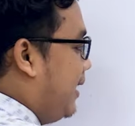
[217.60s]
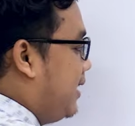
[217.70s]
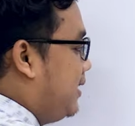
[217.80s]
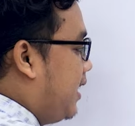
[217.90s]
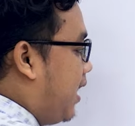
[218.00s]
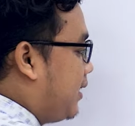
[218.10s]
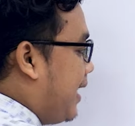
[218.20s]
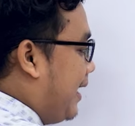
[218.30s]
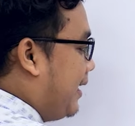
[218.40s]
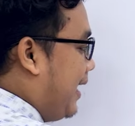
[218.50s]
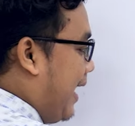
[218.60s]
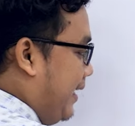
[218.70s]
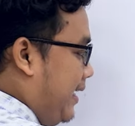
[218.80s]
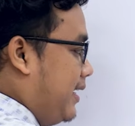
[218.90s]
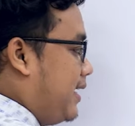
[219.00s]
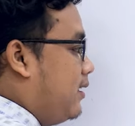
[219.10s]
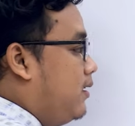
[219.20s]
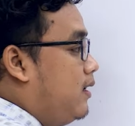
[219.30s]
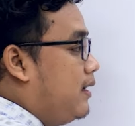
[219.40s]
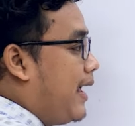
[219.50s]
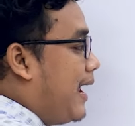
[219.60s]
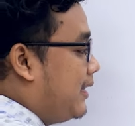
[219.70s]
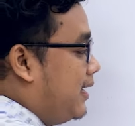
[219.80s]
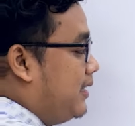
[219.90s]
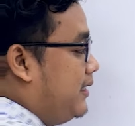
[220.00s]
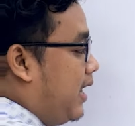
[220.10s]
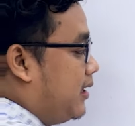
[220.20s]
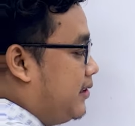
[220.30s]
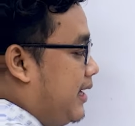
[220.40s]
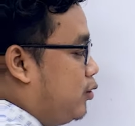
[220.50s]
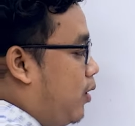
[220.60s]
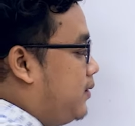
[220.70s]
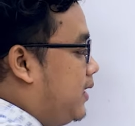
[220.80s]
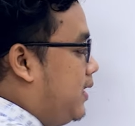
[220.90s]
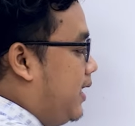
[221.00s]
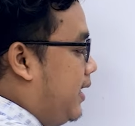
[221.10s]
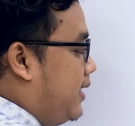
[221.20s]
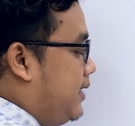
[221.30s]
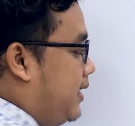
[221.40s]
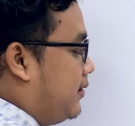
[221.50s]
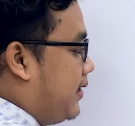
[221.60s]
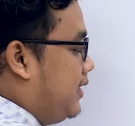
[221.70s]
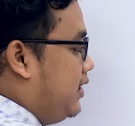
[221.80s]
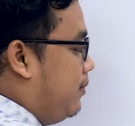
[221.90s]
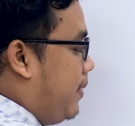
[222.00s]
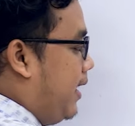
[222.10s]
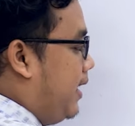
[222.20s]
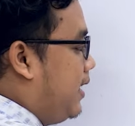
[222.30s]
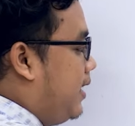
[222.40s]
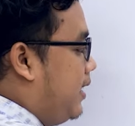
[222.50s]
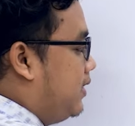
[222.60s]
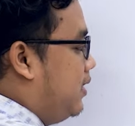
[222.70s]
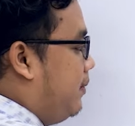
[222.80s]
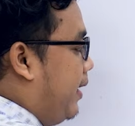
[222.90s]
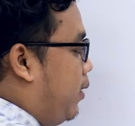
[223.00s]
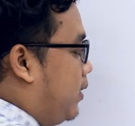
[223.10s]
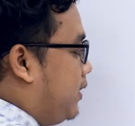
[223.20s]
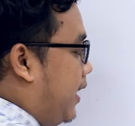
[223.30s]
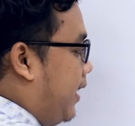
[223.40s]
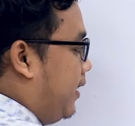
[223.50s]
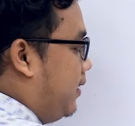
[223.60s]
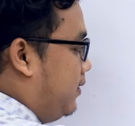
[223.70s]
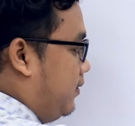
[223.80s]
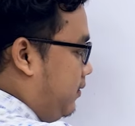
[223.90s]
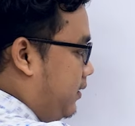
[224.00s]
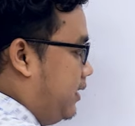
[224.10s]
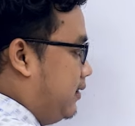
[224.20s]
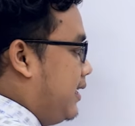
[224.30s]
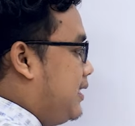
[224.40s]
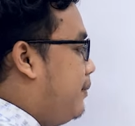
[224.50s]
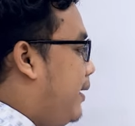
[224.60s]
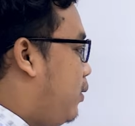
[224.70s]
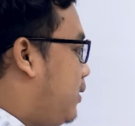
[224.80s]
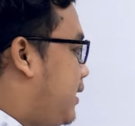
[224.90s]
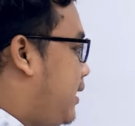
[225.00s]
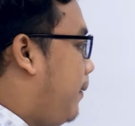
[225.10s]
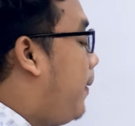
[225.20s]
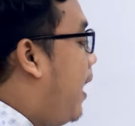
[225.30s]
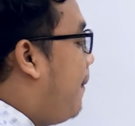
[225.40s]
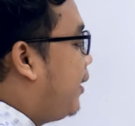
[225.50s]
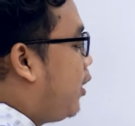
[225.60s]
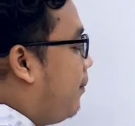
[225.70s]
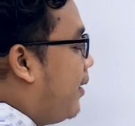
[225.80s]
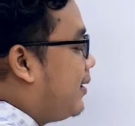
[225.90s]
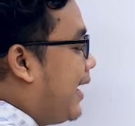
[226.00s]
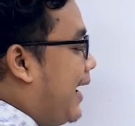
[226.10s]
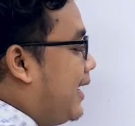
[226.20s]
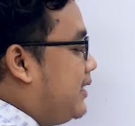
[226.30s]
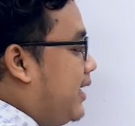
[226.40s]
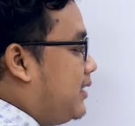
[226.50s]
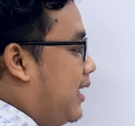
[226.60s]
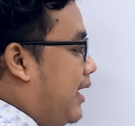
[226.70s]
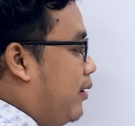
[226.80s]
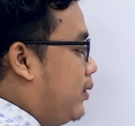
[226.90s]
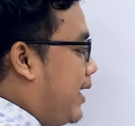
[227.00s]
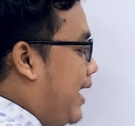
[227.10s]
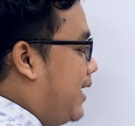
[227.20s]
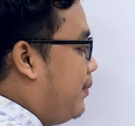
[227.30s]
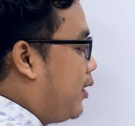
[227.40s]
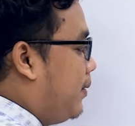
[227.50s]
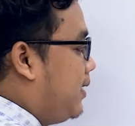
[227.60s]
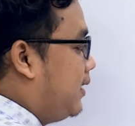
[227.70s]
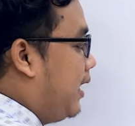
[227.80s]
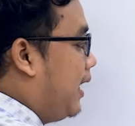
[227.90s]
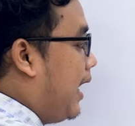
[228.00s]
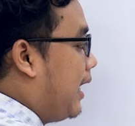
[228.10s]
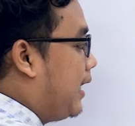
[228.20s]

ní cứ dương ót đại cái này ní hết nè ca thắng cứ dương ót say chọp chướng ấy cứ dương say chi mế chưa mấy con trẻ dương được xây chỉ mấy con trần và to mau ca cứ dương thăng rồi thái và to mau dương thăng